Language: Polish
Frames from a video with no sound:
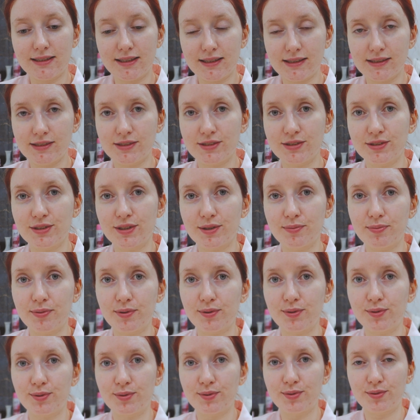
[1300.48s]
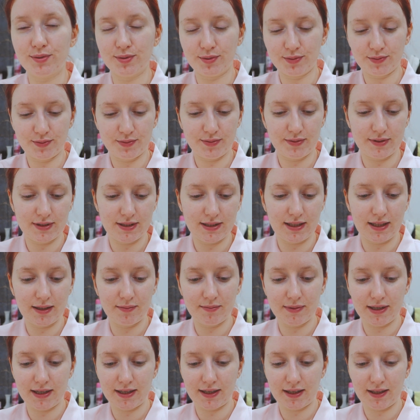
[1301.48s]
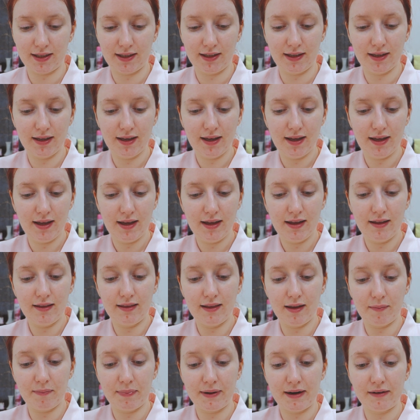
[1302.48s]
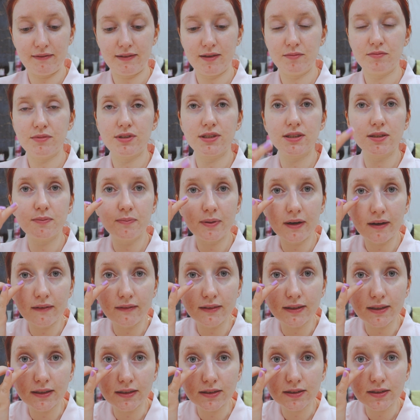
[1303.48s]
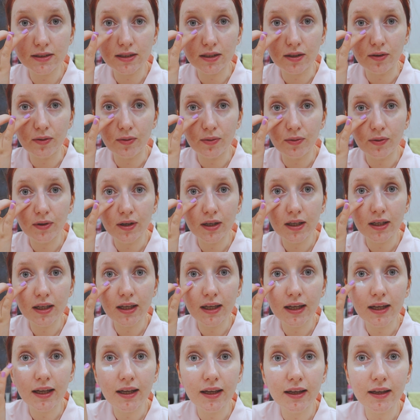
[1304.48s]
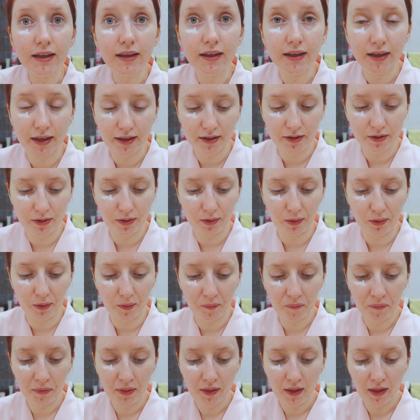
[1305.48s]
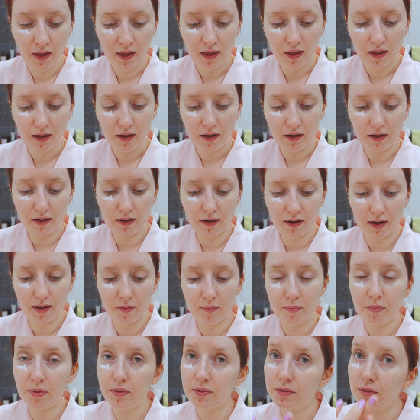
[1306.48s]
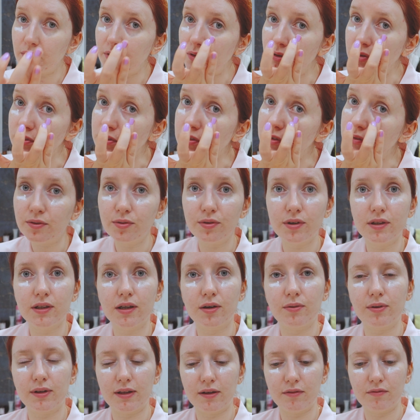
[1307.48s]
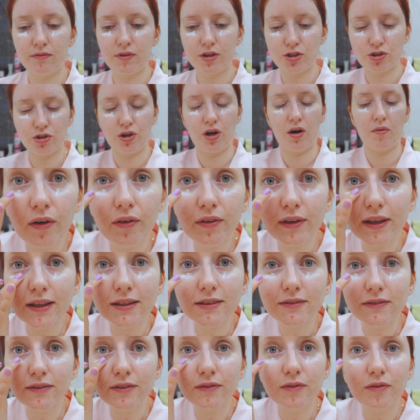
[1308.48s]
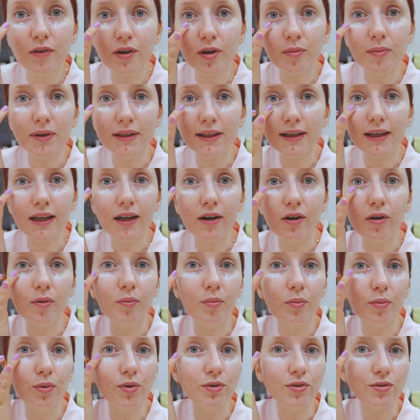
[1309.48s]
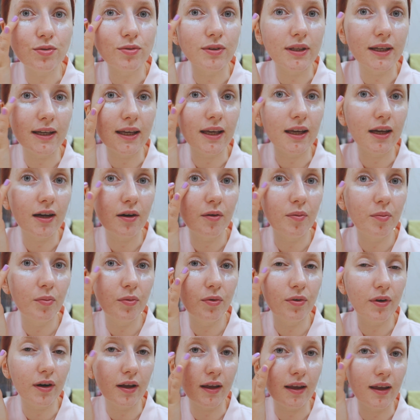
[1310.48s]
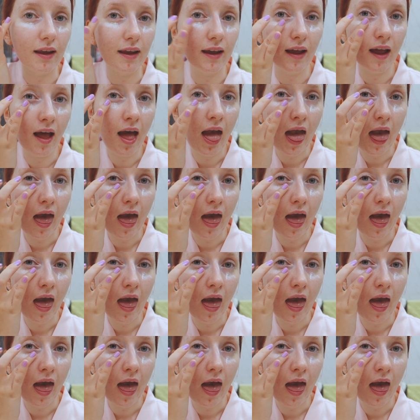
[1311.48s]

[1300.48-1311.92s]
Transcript: z nielicznych produktów z tej marki, naprawdę mi się sprawdza, szczególnie jako krem pod oczy, który nakładam wieczorem. On jest w formie takiego musu, takiej chmurki,